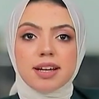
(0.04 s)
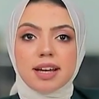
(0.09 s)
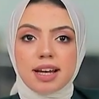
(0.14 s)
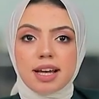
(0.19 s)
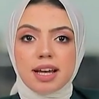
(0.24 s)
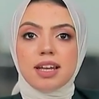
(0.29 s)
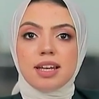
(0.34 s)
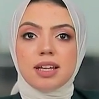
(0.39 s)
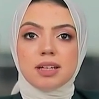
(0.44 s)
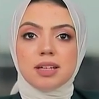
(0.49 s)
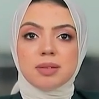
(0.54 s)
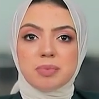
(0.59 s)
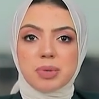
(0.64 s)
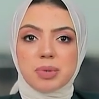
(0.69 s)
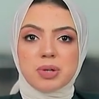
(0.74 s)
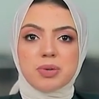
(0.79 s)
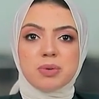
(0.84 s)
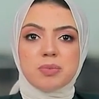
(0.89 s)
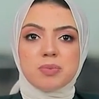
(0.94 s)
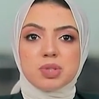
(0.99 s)
أهلا
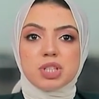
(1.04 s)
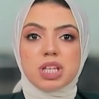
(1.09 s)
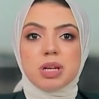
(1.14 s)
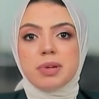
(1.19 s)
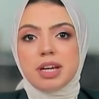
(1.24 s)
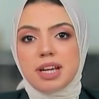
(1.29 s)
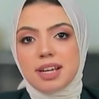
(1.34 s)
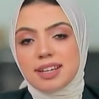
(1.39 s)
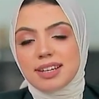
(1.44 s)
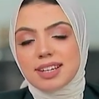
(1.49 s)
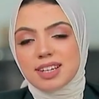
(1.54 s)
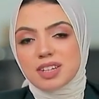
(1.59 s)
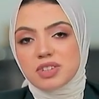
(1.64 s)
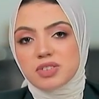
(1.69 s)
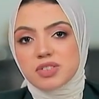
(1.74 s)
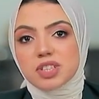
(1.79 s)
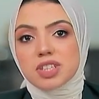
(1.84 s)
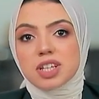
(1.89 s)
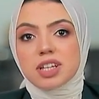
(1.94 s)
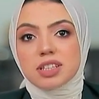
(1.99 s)
بكم متابعينا
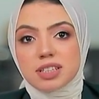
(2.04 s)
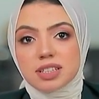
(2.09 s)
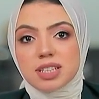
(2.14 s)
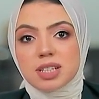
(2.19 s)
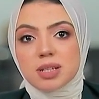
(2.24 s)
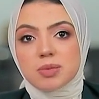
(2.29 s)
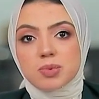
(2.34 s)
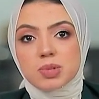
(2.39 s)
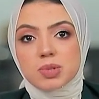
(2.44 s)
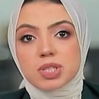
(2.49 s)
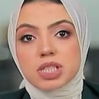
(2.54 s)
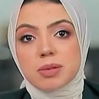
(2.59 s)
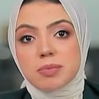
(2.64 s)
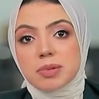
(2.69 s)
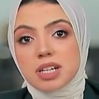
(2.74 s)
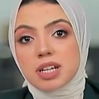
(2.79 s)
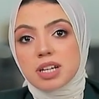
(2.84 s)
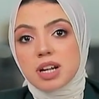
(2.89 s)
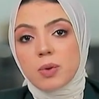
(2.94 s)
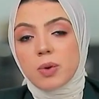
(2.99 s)
في تغطية
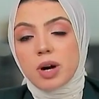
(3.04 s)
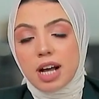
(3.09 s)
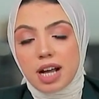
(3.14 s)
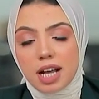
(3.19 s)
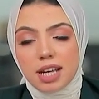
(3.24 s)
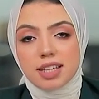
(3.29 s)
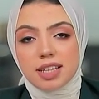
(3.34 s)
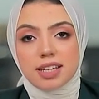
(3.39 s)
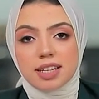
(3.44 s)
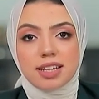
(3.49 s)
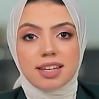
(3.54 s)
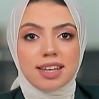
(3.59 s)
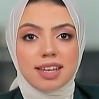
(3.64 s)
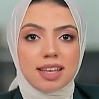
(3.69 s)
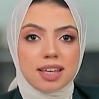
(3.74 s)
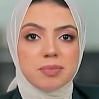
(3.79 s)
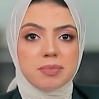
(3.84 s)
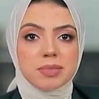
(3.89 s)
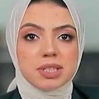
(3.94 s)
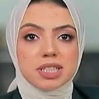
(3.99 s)
مستمرة وحية
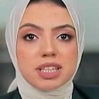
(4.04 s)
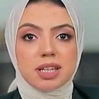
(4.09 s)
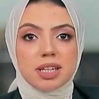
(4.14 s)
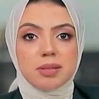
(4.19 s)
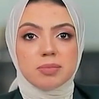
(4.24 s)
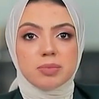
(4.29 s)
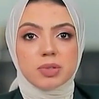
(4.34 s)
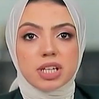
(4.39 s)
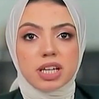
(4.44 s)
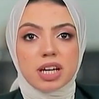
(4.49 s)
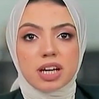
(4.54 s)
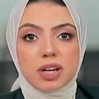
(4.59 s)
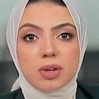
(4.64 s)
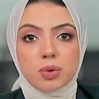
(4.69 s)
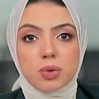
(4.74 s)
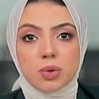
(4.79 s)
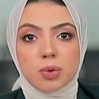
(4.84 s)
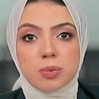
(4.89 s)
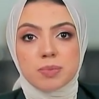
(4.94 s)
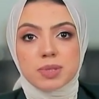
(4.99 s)
لقمة المناخ
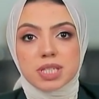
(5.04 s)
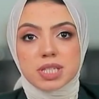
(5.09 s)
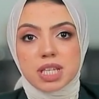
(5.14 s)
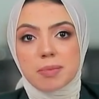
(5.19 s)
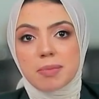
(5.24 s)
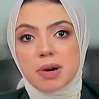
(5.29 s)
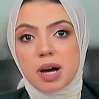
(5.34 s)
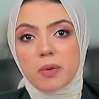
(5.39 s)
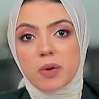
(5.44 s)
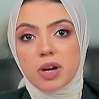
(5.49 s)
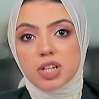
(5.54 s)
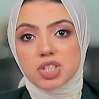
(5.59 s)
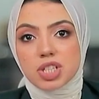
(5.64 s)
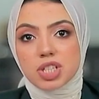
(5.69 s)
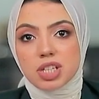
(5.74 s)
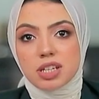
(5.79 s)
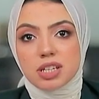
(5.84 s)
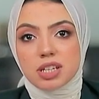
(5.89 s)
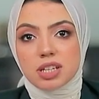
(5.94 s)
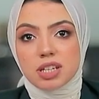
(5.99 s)
كوب
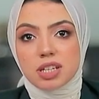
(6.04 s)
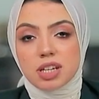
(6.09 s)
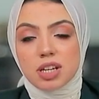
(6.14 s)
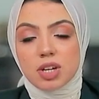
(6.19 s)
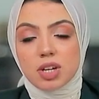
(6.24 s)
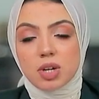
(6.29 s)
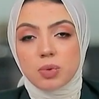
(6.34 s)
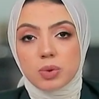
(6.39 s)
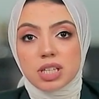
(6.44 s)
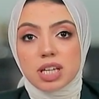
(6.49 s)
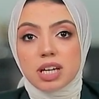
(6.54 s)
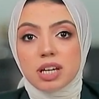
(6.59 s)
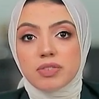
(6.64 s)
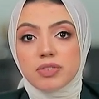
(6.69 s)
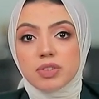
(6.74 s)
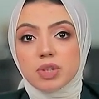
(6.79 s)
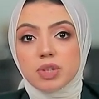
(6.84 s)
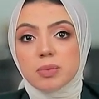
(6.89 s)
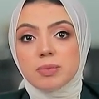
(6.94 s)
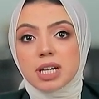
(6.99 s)
27 وده
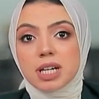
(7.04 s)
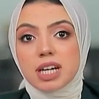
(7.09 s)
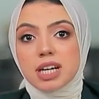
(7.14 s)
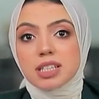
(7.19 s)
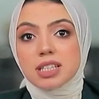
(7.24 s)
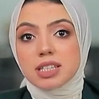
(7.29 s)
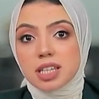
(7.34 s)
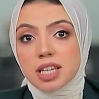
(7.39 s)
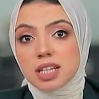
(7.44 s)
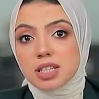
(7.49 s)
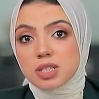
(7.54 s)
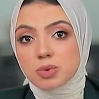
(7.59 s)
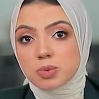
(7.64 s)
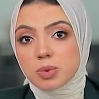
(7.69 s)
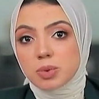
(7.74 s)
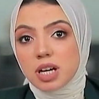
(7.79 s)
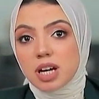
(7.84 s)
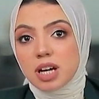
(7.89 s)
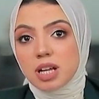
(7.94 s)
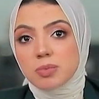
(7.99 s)
في يومها الثالث
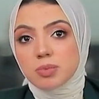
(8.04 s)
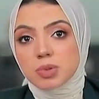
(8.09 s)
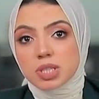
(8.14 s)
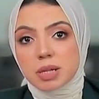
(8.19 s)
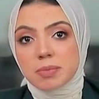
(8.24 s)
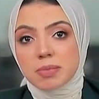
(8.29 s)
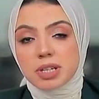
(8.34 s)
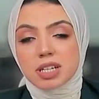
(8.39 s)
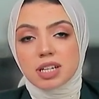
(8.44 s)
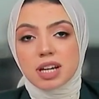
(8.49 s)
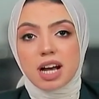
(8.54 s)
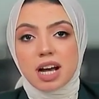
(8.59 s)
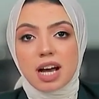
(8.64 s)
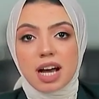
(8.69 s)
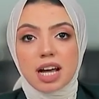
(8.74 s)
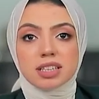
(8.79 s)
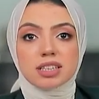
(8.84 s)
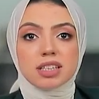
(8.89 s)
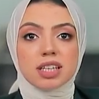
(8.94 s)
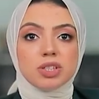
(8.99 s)
والمستمرة
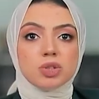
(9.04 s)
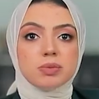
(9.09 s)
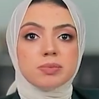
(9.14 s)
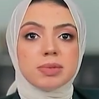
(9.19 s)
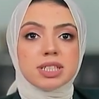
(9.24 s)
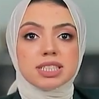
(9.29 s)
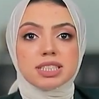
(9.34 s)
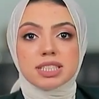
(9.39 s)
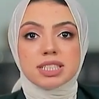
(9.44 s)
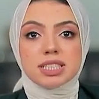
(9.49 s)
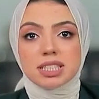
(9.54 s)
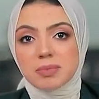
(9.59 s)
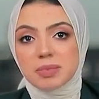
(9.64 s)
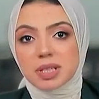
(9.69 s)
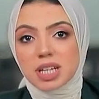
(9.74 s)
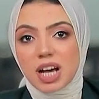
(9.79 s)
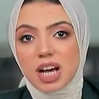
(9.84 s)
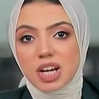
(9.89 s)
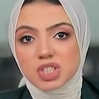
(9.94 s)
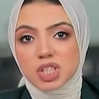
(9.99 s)
حتى يوم الثامن
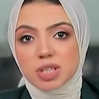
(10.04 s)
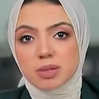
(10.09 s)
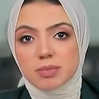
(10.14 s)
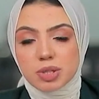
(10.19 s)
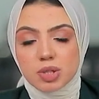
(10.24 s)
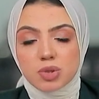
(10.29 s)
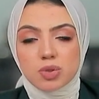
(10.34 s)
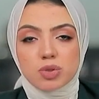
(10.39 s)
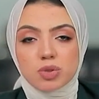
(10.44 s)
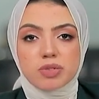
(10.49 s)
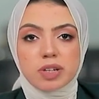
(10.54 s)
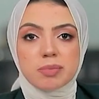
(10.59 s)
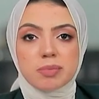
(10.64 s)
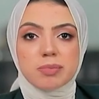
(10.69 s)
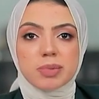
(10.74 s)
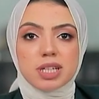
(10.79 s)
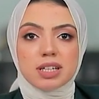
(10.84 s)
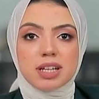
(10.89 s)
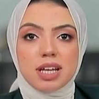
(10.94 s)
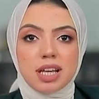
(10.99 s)
عشر من
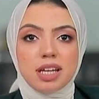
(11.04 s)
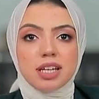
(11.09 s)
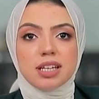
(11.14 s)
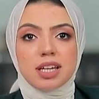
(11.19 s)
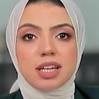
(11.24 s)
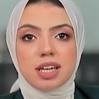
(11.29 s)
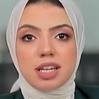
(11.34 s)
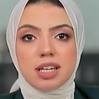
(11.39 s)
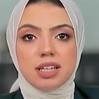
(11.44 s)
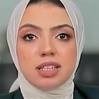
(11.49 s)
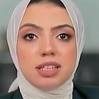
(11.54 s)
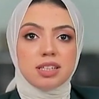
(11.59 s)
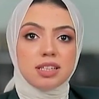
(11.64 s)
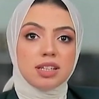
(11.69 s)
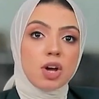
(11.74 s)
نوفمبر الجالي